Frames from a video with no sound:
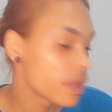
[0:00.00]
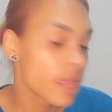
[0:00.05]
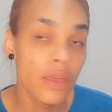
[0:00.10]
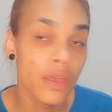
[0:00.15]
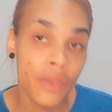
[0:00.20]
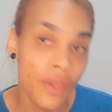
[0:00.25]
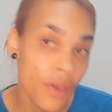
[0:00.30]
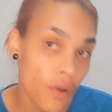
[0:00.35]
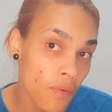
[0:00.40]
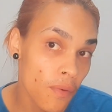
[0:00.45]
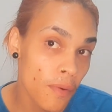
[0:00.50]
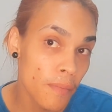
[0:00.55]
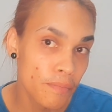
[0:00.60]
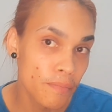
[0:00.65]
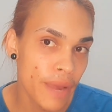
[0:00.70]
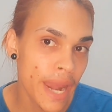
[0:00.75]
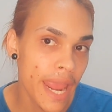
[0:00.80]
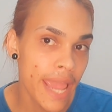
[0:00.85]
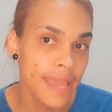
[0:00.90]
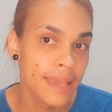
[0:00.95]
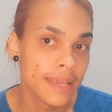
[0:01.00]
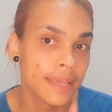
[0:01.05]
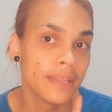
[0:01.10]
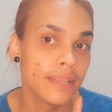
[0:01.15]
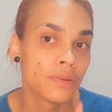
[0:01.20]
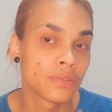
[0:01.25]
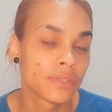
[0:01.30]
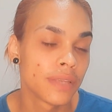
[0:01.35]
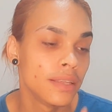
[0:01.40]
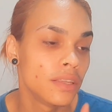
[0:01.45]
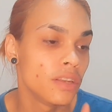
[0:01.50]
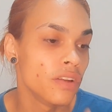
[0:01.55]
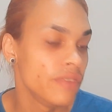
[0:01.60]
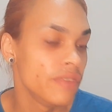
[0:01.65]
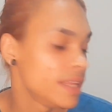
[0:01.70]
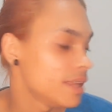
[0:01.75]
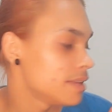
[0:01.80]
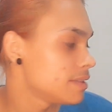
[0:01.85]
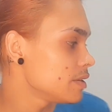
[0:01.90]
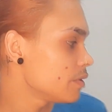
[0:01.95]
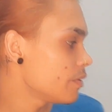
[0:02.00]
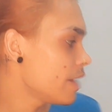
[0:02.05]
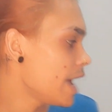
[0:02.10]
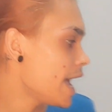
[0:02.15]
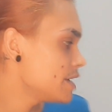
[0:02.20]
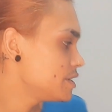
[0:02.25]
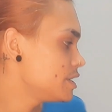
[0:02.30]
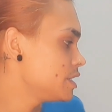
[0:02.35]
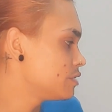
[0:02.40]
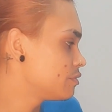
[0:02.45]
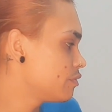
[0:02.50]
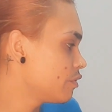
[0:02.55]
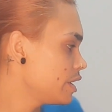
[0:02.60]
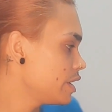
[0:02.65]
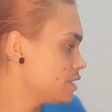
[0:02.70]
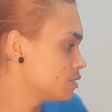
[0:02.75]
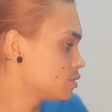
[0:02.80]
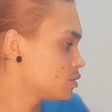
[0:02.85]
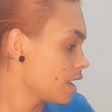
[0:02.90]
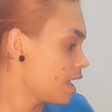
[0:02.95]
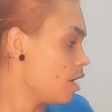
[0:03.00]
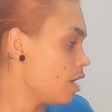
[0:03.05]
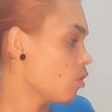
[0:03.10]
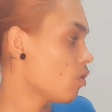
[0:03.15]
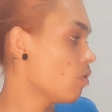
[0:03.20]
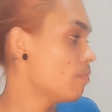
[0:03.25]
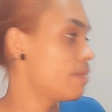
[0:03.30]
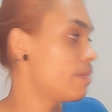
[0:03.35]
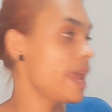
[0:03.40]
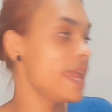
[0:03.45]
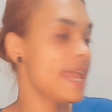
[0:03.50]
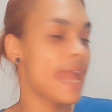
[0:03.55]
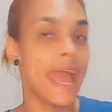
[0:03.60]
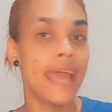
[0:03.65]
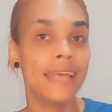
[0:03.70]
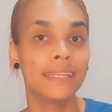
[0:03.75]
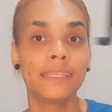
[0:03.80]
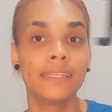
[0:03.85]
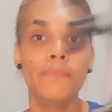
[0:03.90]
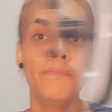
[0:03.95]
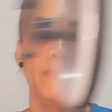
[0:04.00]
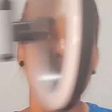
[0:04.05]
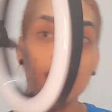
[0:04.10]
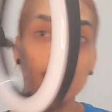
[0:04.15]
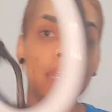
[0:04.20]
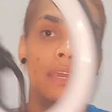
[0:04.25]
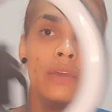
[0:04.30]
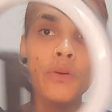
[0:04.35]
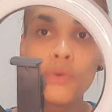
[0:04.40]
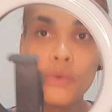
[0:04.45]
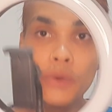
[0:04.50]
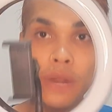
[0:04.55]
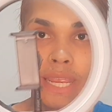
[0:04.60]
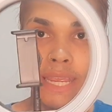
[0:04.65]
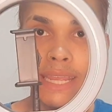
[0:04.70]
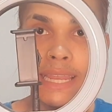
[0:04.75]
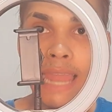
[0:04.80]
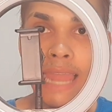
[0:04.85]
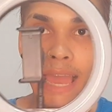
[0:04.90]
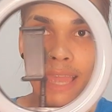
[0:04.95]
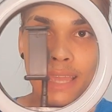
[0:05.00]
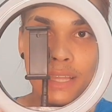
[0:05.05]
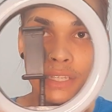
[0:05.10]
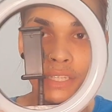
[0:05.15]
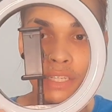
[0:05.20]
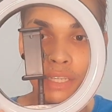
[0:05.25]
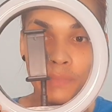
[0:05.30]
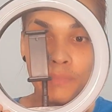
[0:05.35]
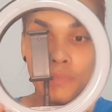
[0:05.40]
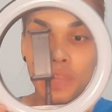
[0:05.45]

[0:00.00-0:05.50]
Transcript: O que eu comprei, que deu 195 reais, gente, foi isso. Eu comprei essa mini ring light.